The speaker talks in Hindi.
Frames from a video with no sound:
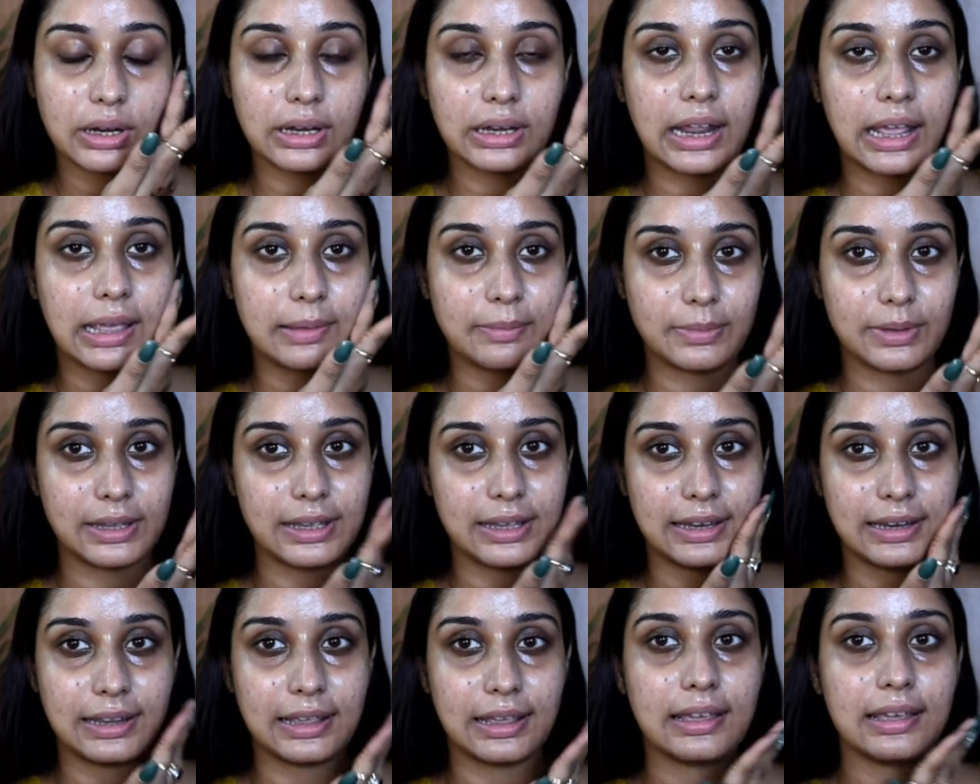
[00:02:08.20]
थोड़े टाइम
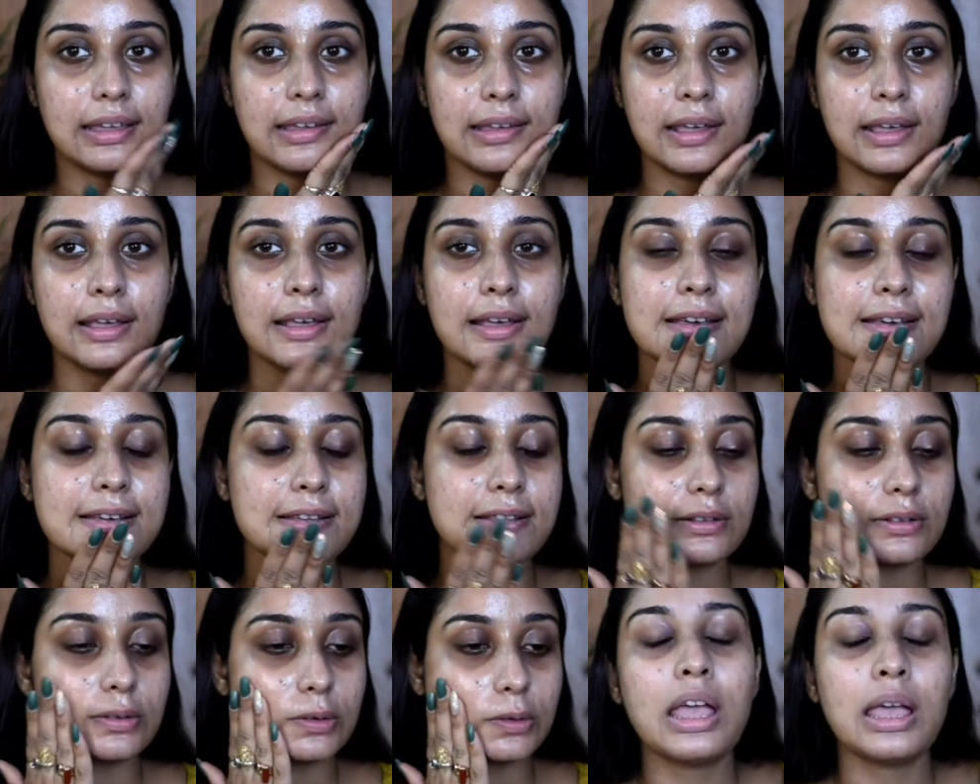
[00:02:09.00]
के लिए
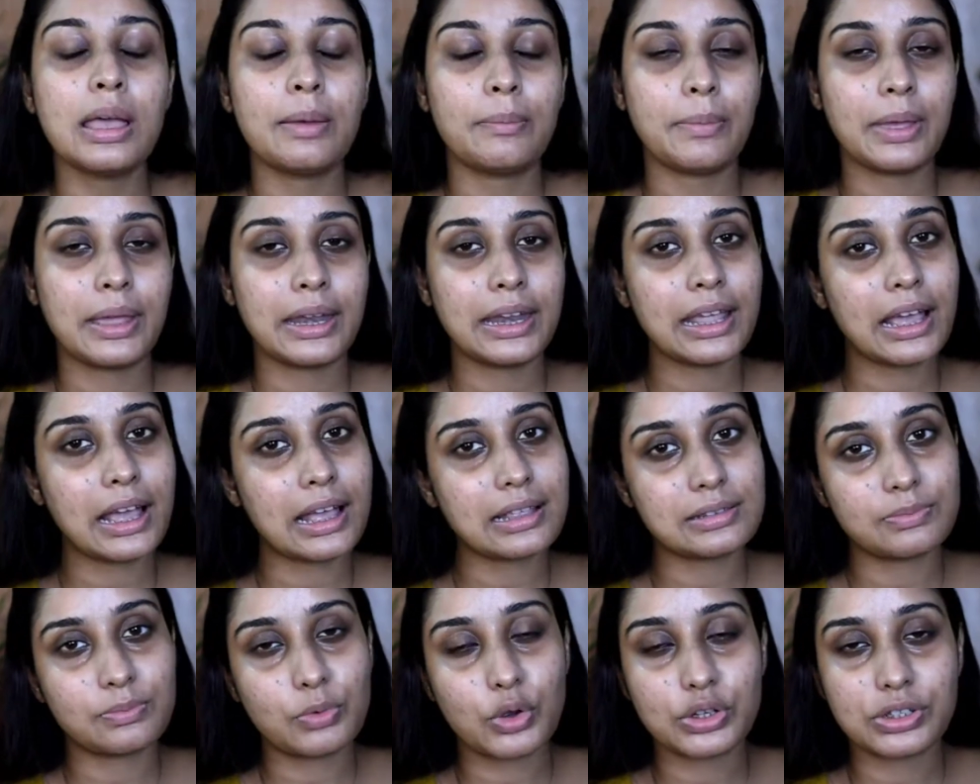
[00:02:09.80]
मैंने
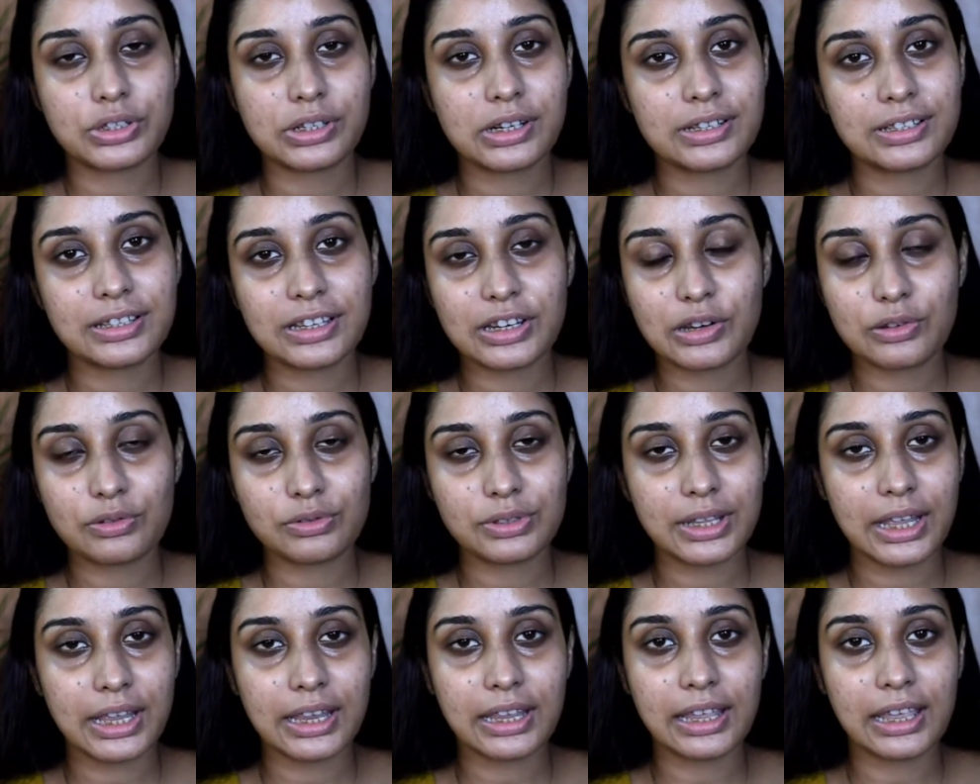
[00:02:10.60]
आज मॉइस्चराइज़र
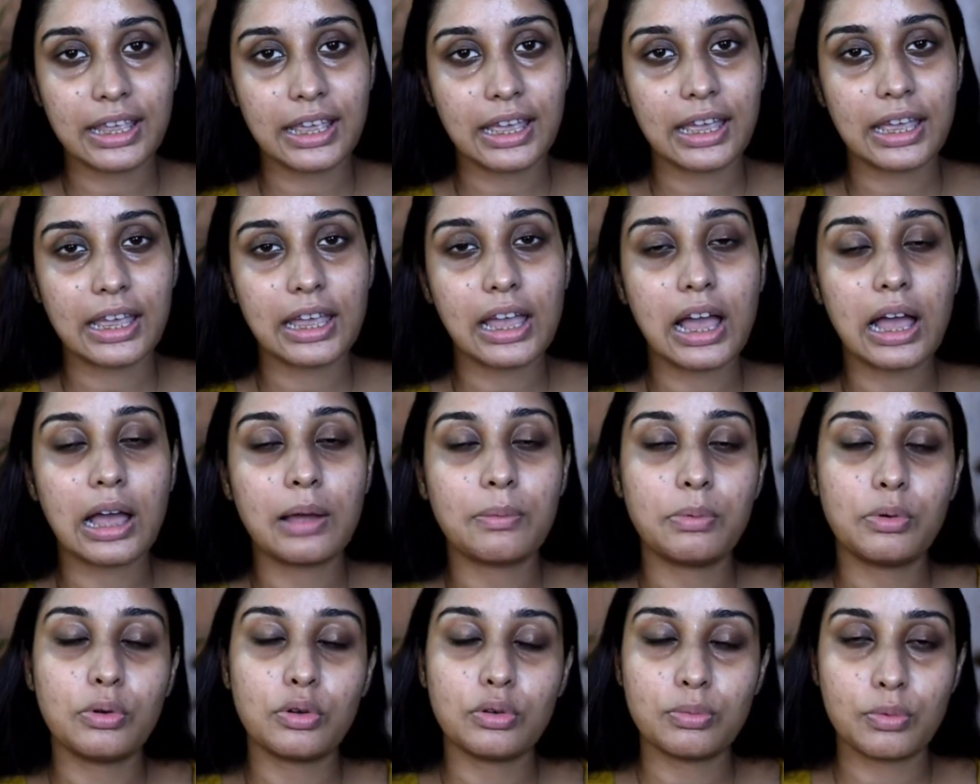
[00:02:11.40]
यूज़ नहीं किया है
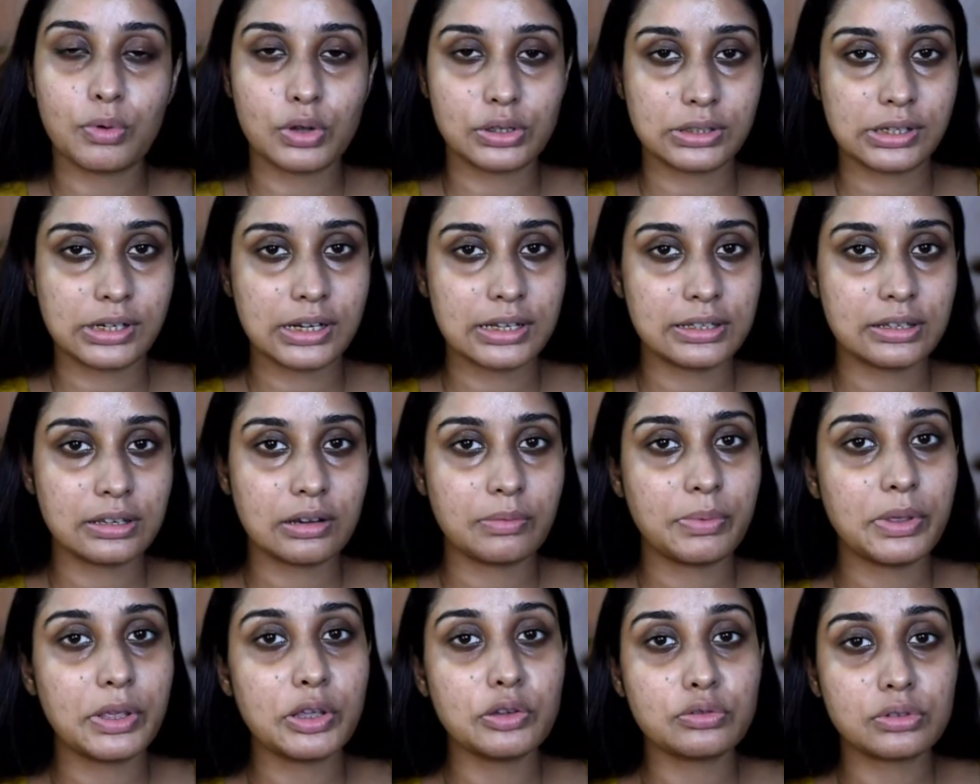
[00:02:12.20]
आप लोग
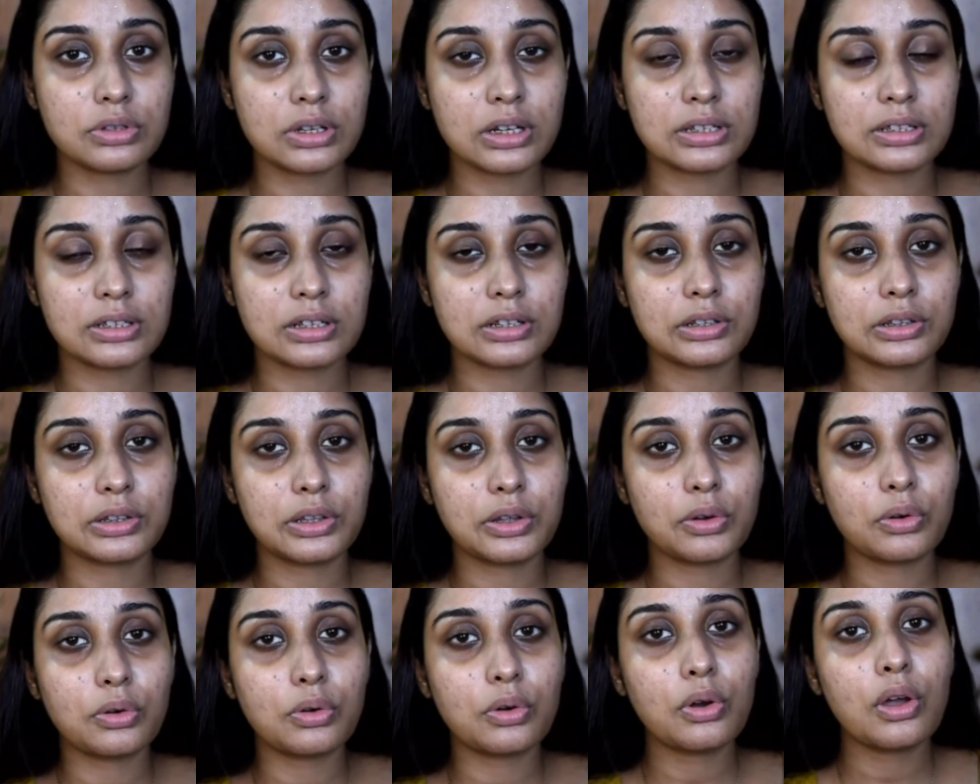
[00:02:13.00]
मॉइस्चराइज़र भी यूज़ कर
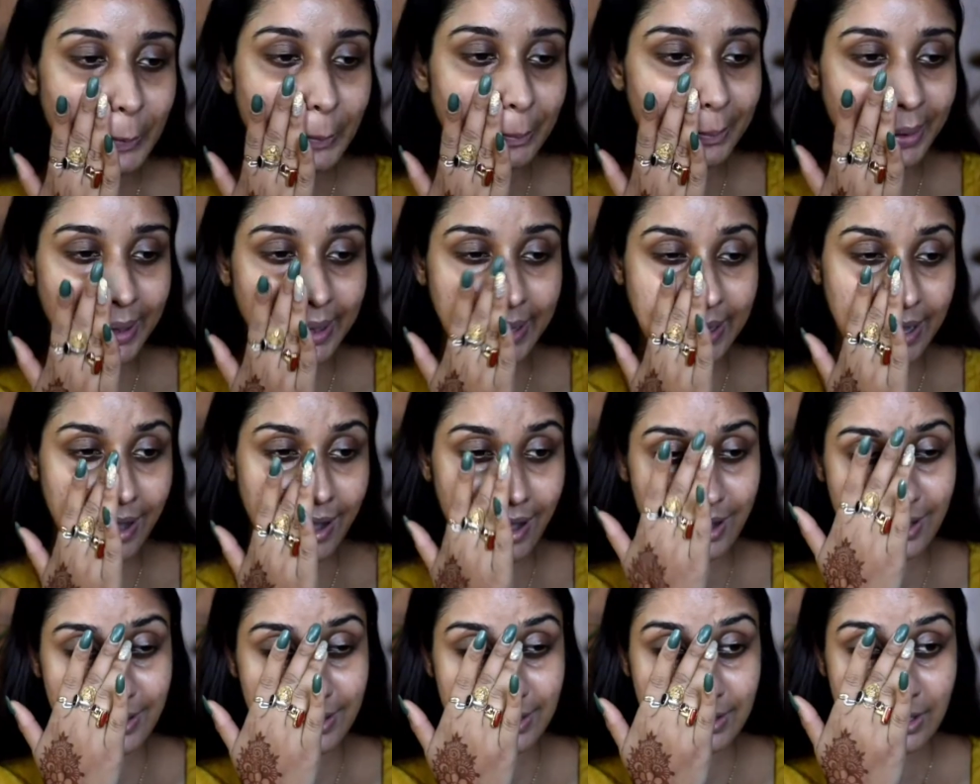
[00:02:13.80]
सकते हो तो मैं
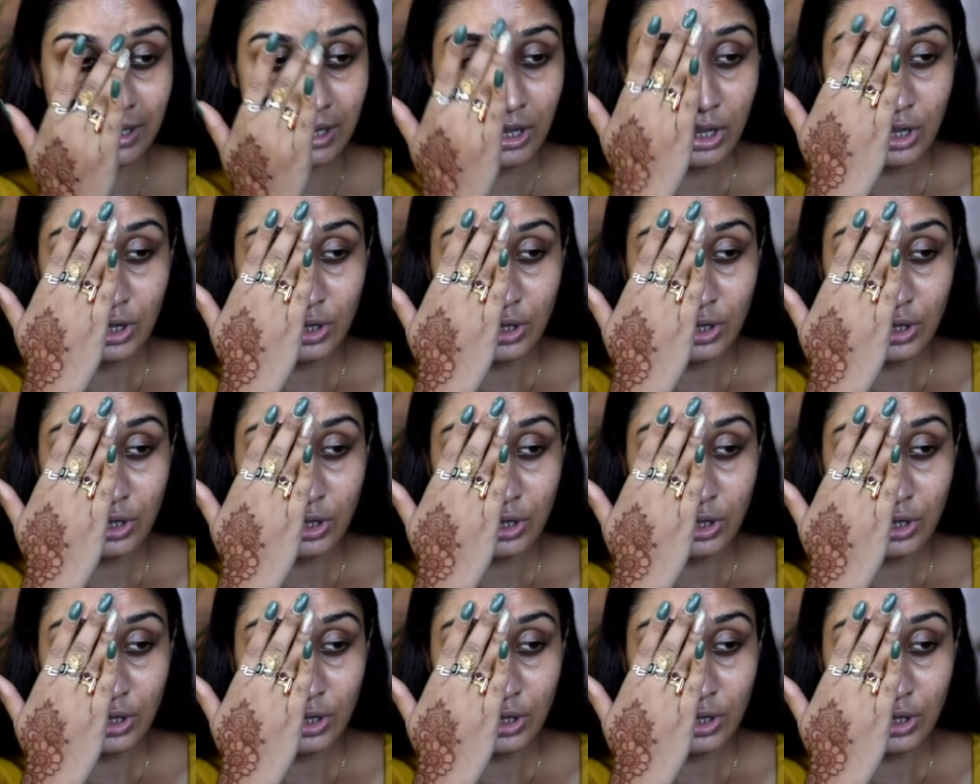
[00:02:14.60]
आज